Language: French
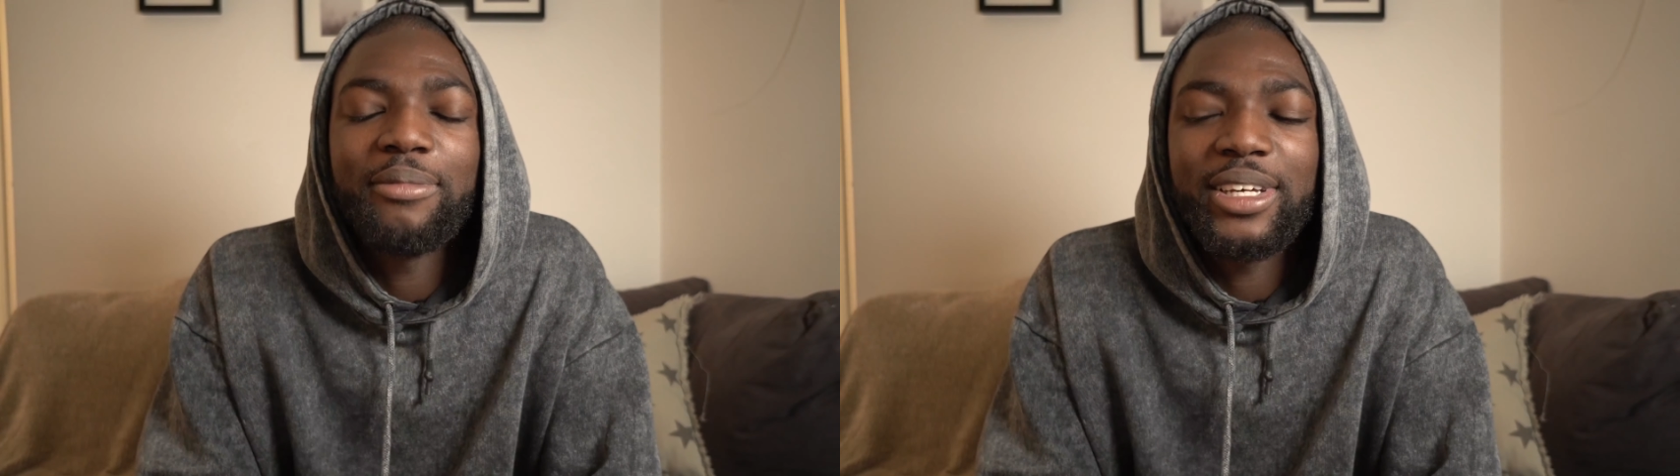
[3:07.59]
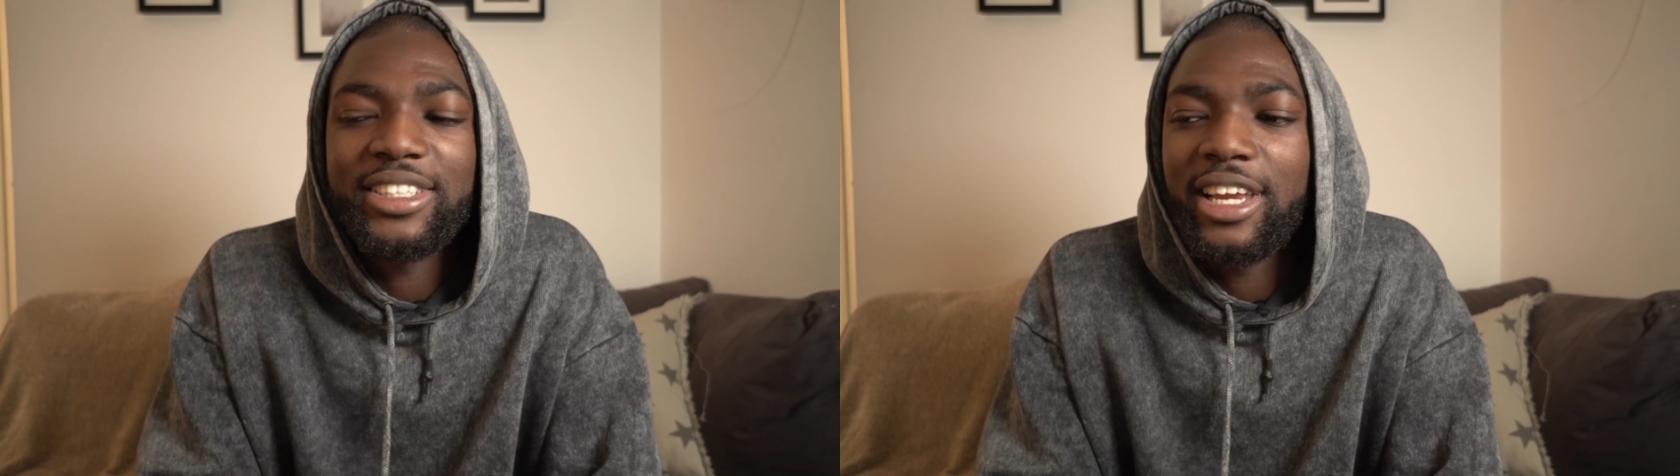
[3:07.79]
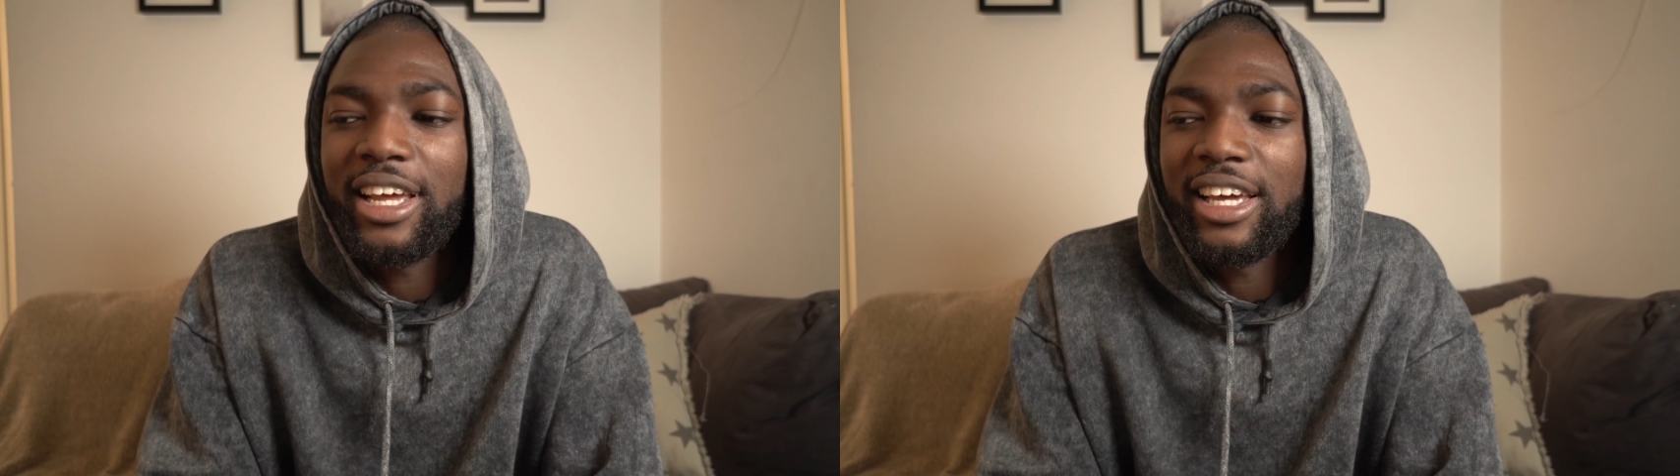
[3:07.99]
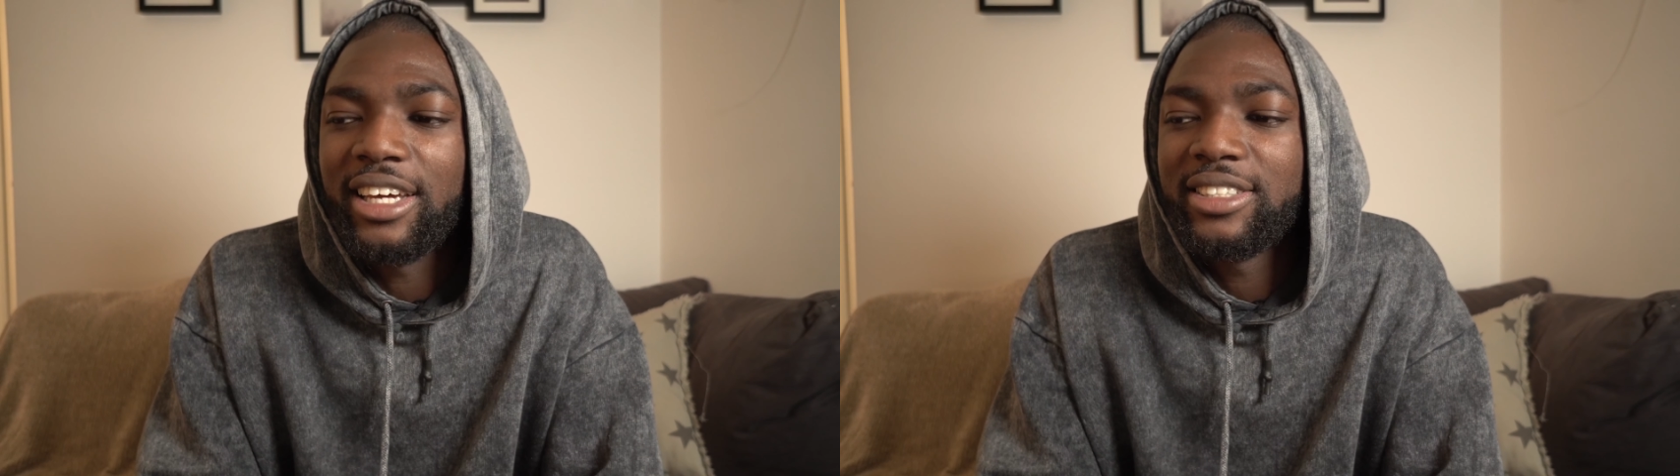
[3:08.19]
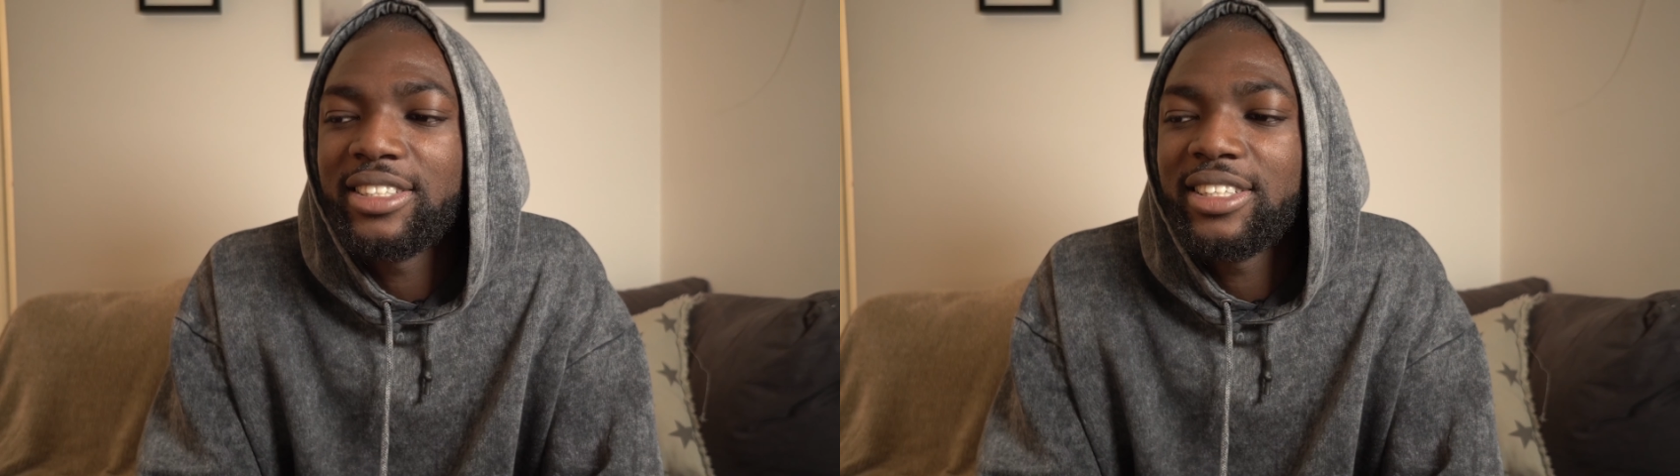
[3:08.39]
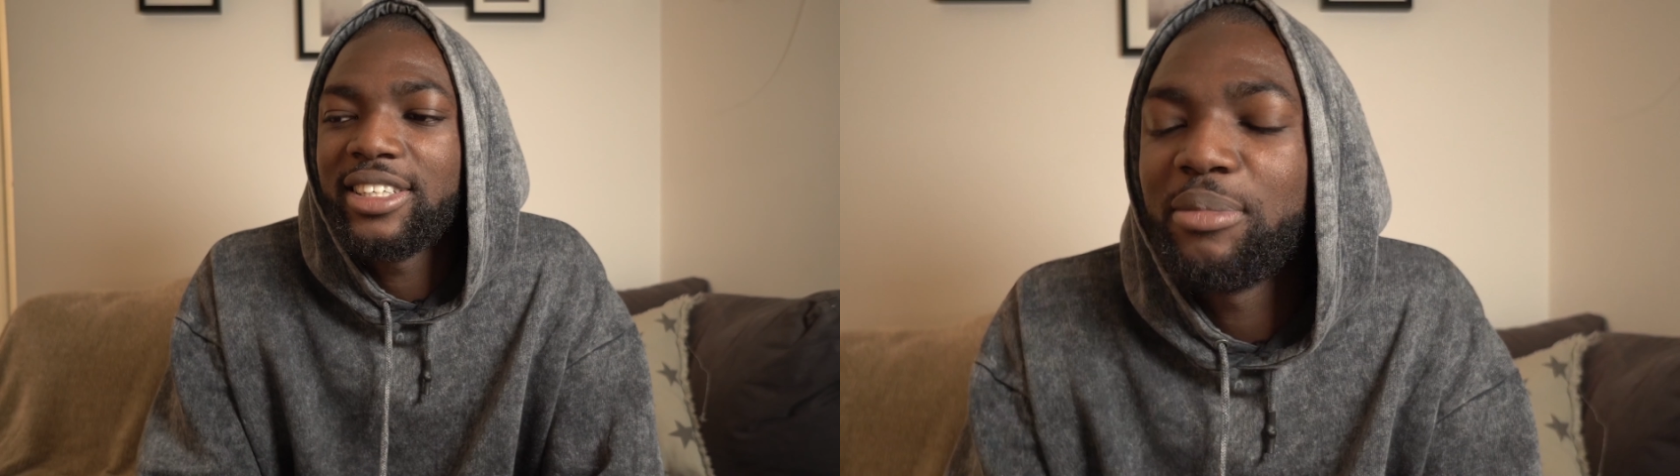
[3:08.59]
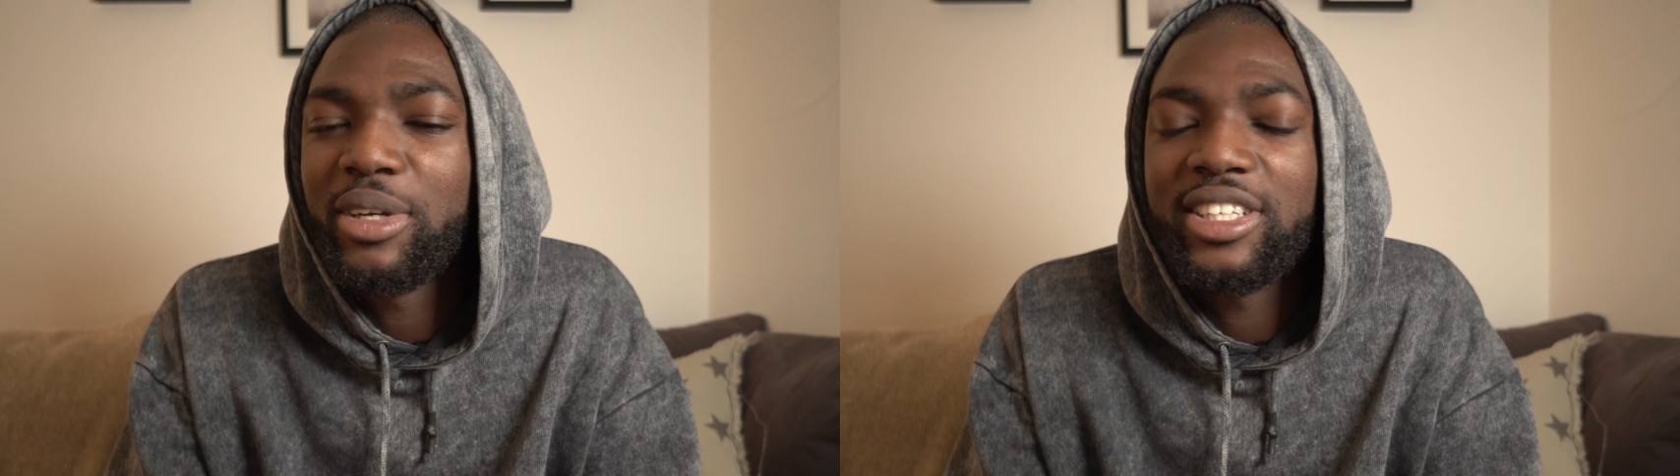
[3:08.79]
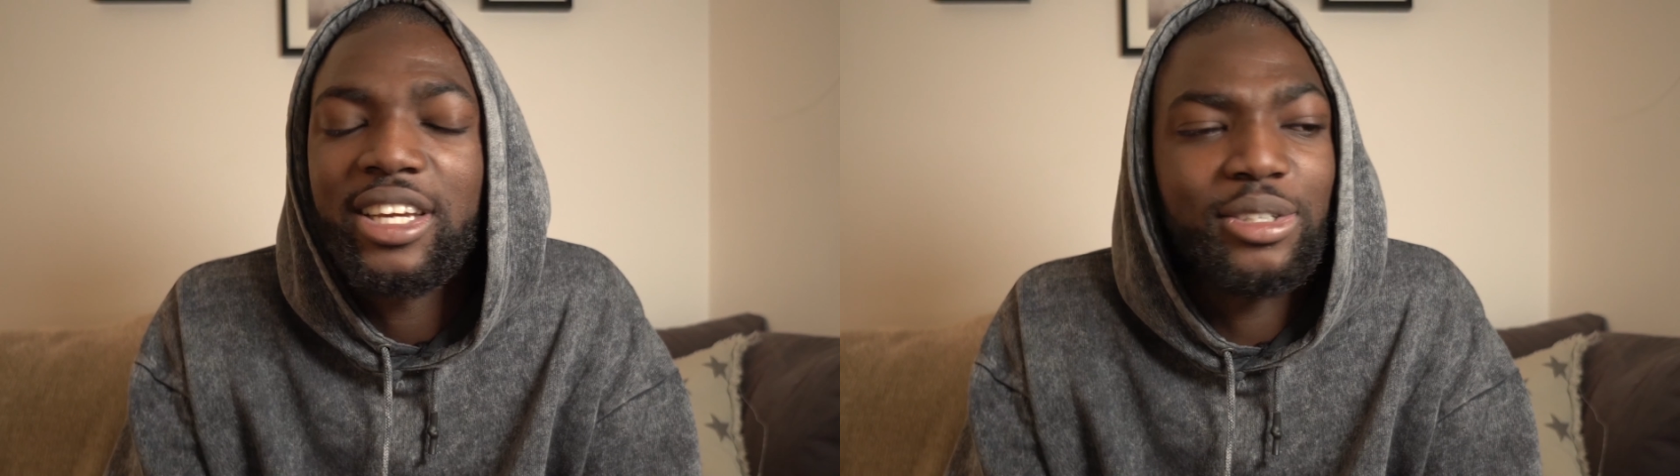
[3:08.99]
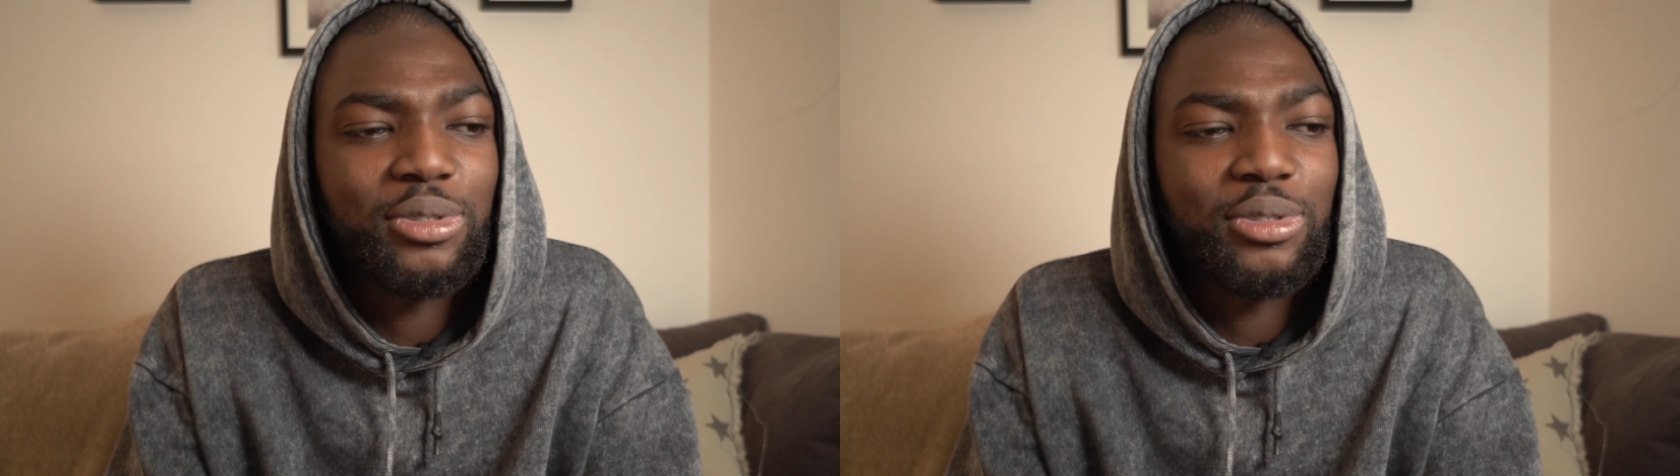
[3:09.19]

Merci à la Grèce. Merci à la